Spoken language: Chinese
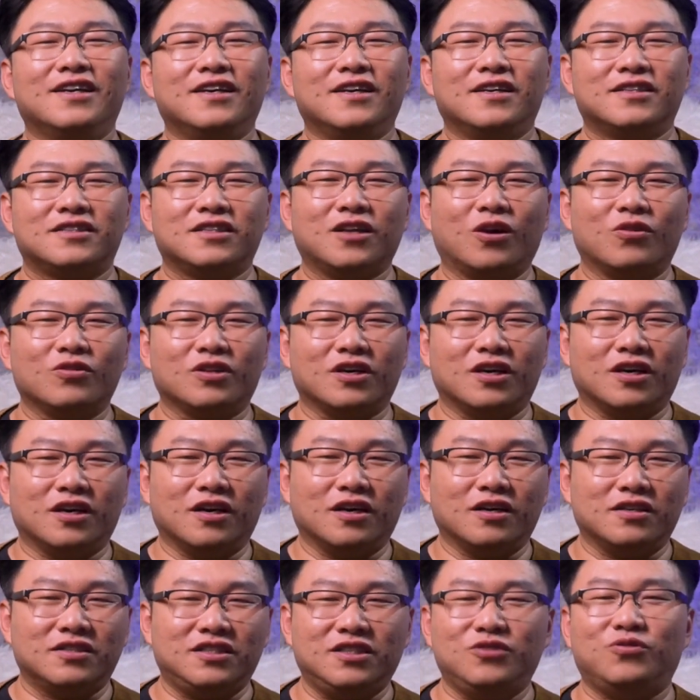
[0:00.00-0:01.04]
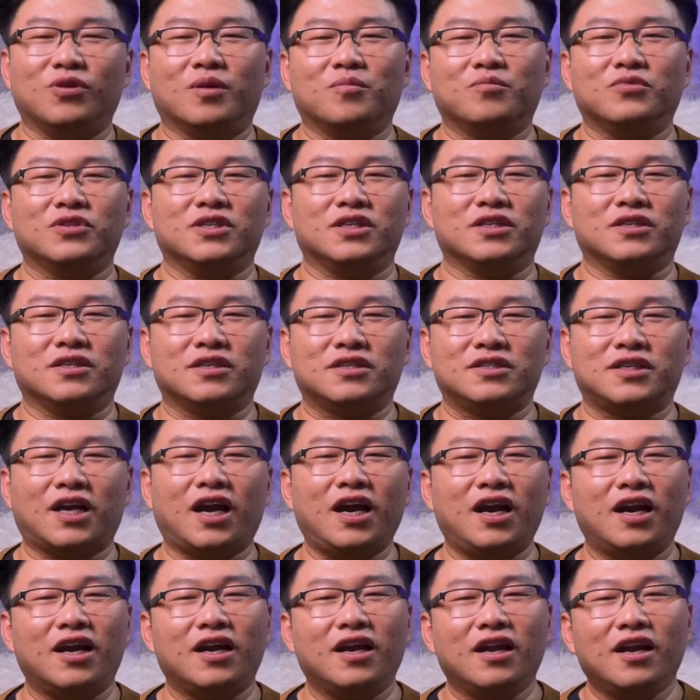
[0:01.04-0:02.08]
闹得鸡犬不宁。然
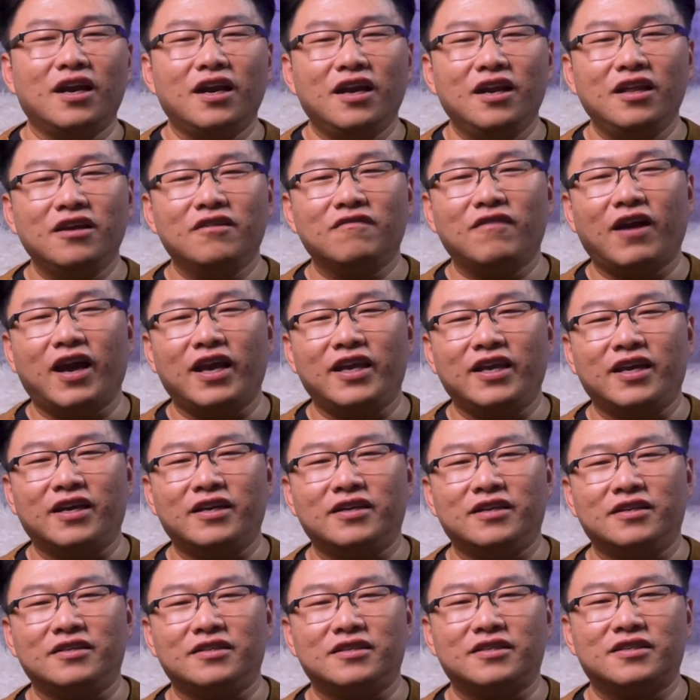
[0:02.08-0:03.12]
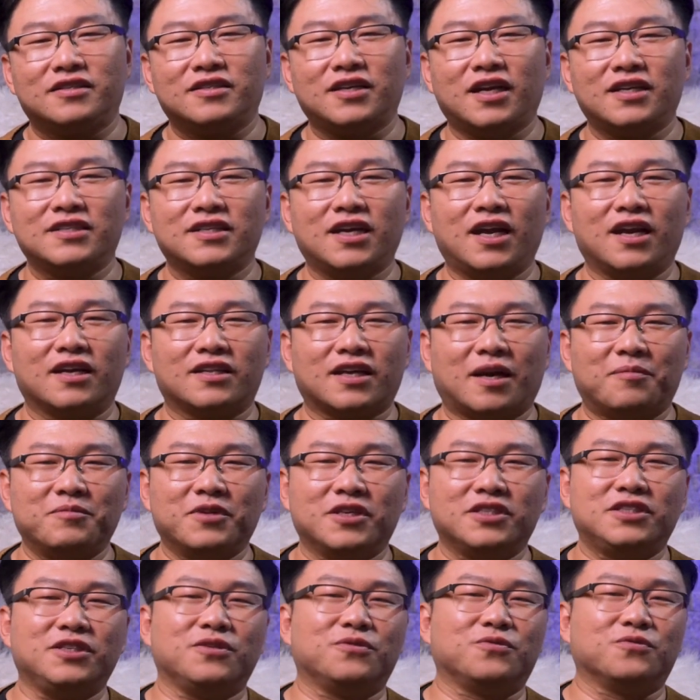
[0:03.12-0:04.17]
而，另外一个人山寨了他们
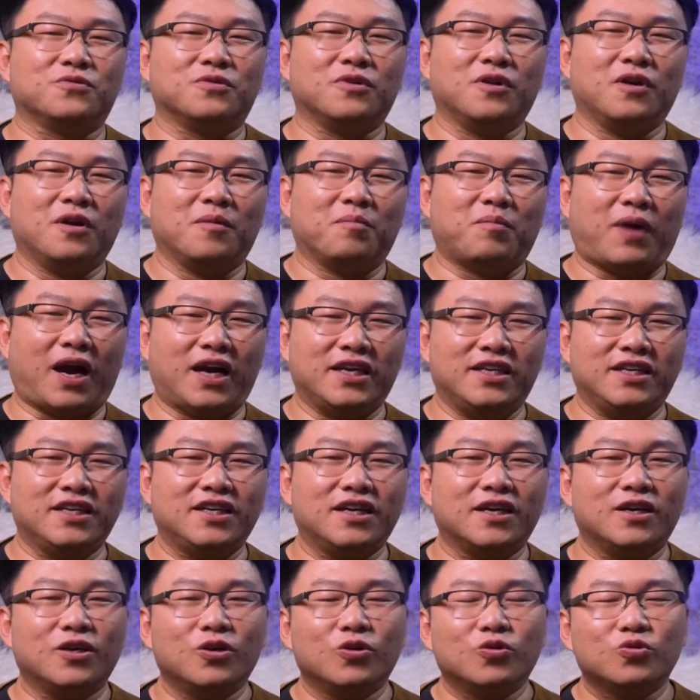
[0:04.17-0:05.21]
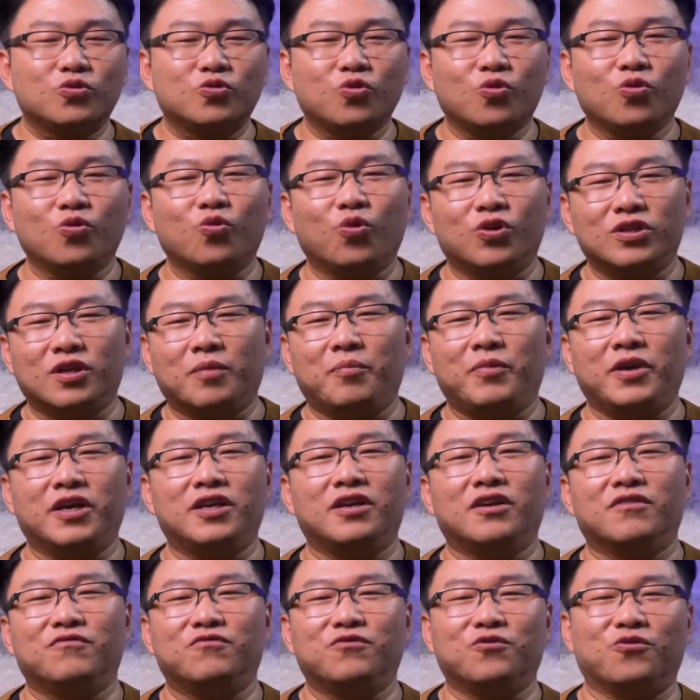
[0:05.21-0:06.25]
的技术。把一个中国的名
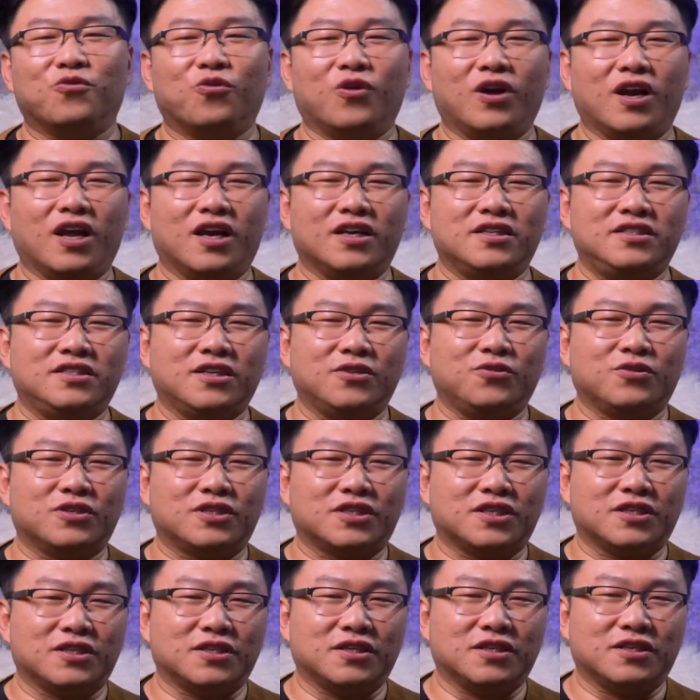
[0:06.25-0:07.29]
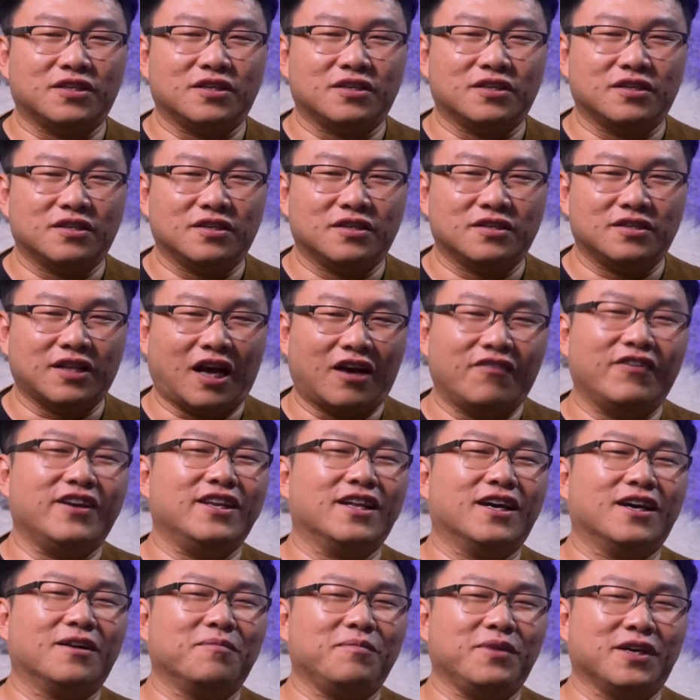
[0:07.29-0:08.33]
人复活了，这就是哪位
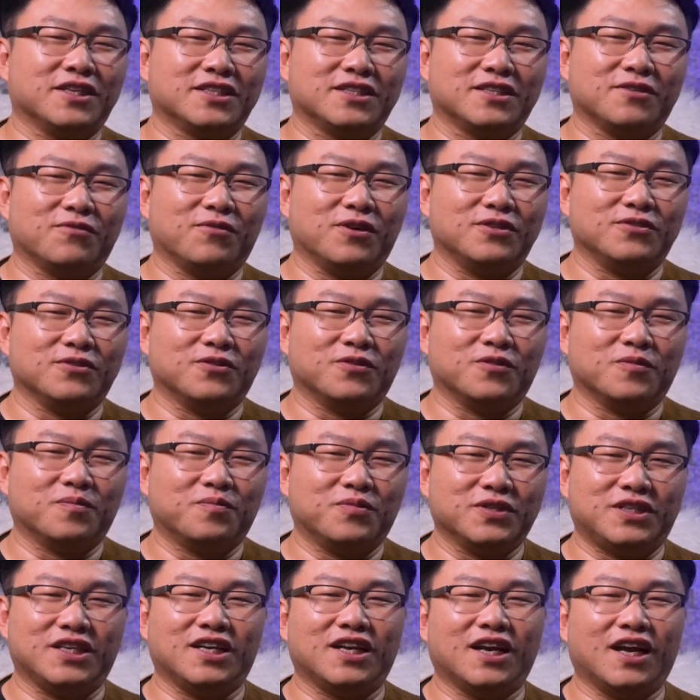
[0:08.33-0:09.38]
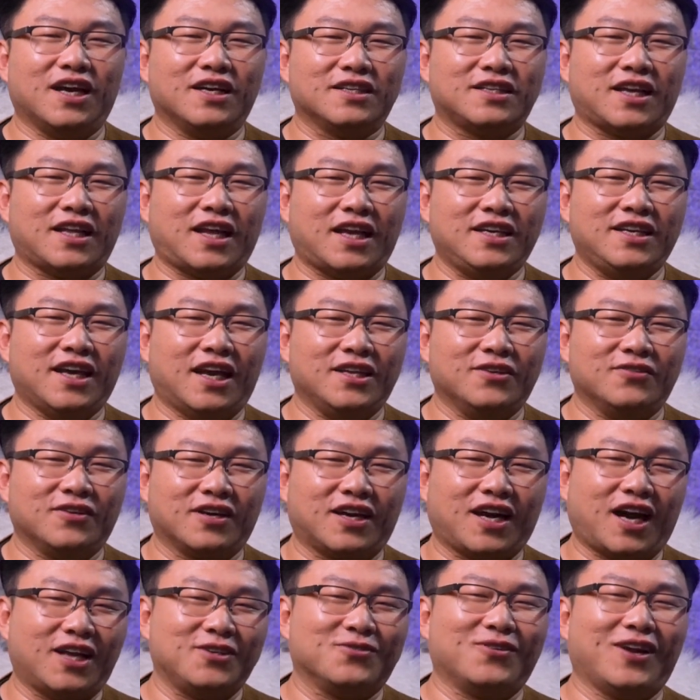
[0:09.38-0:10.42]
呢？名字我就不提了，大家一眼就能
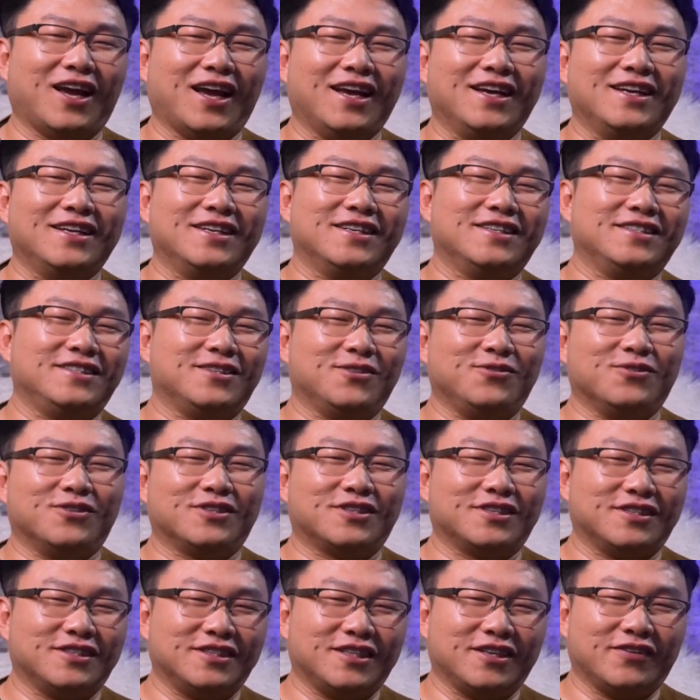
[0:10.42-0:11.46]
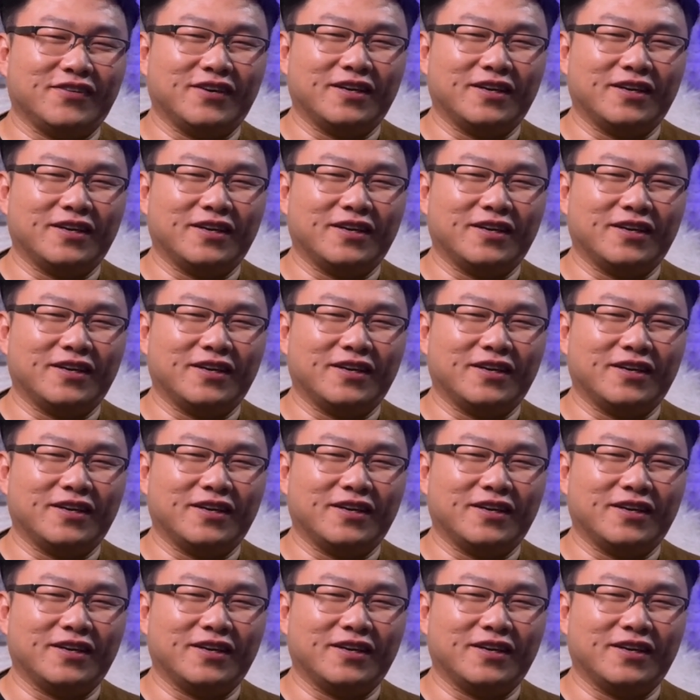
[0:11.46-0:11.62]
看出来，这就是这位